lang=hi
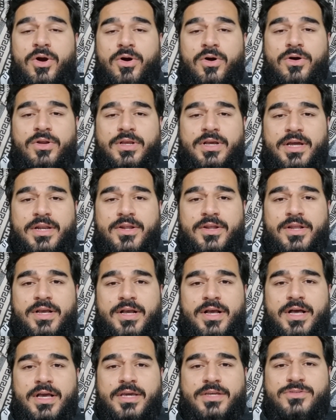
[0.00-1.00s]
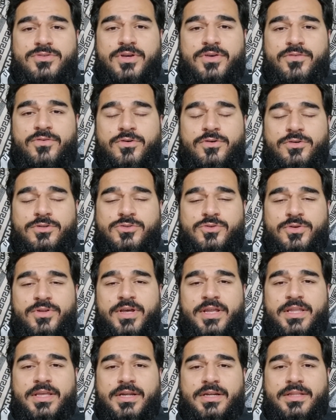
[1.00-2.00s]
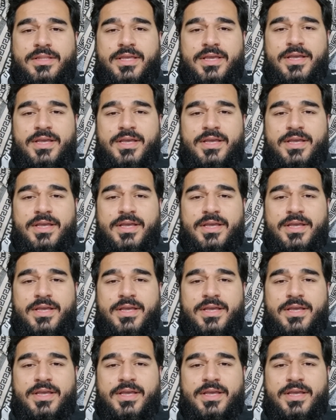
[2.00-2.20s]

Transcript: और खाना ना खा के जो है वो सोनाली करते